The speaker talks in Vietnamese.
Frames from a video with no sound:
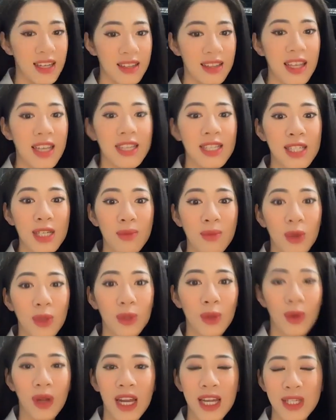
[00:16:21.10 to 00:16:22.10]
nhiệt tình trong buổi
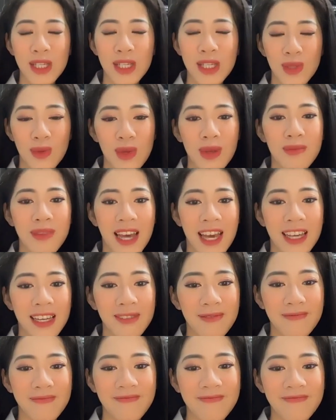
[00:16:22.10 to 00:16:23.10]
tối livestream này.
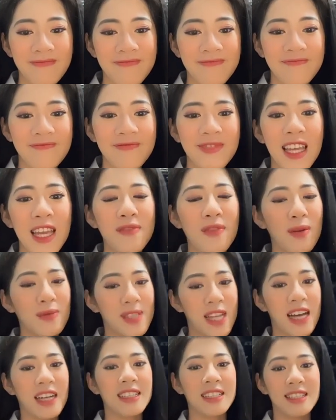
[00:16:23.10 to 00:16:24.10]
Hy vọng
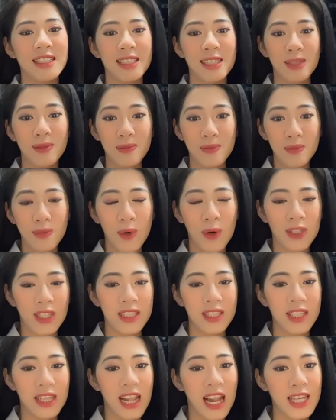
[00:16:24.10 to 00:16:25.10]
rằng những buổi
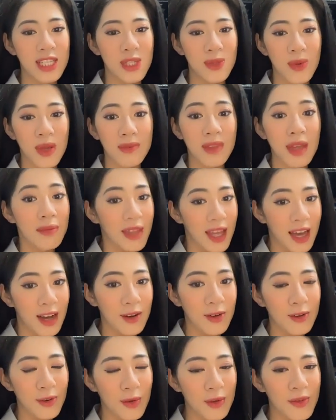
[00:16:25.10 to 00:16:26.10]
livestream tiếp
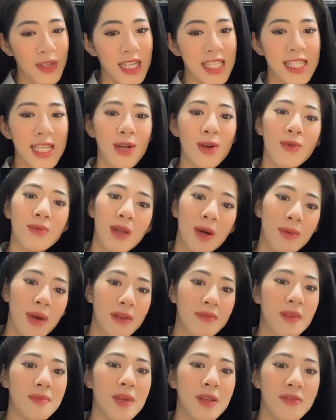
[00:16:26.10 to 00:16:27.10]
theo, quý vị sẽ cùng đồng
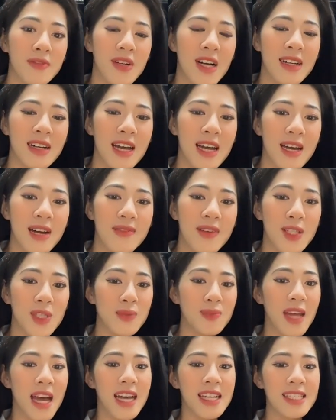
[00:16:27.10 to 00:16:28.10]
hành với Minh Phương và
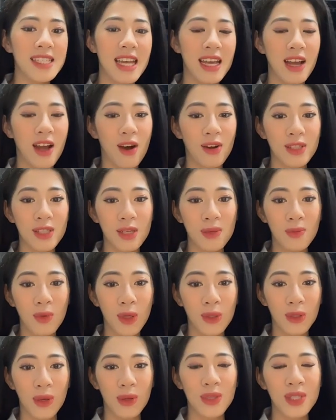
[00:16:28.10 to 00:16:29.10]
chúng ta sẽ có những
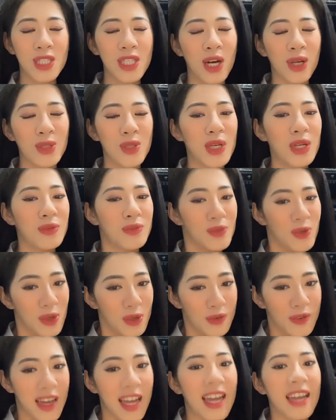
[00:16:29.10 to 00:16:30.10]
buổi tối trò chuyện
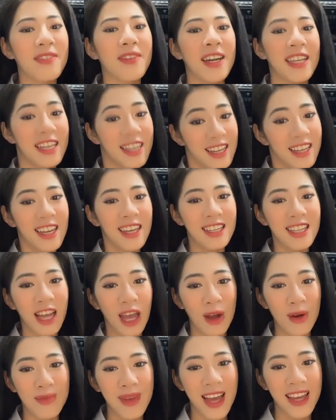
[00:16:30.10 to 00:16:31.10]
vui vẻ và ý nghĩa như
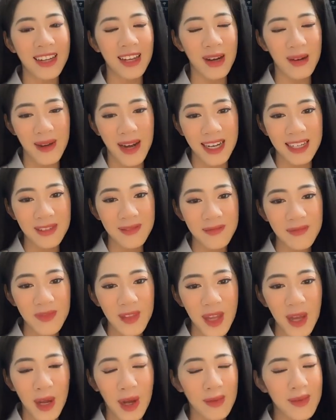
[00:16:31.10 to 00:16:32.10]
ngày hôm nay được không ạ?
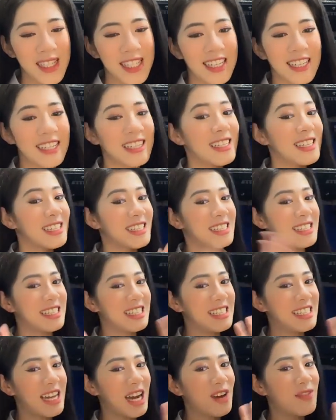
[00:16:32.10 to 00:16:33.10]
Còn bây giờ,
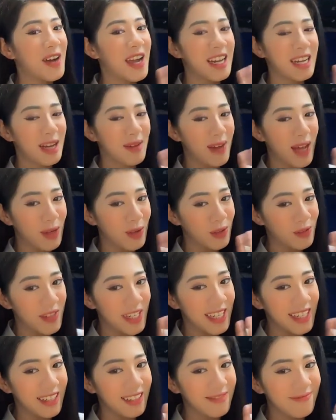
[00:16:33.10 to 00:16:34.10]
xin chào và hẹn gặp lại quý
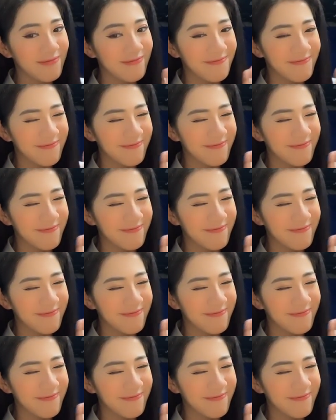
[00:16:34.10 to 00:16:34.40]
vị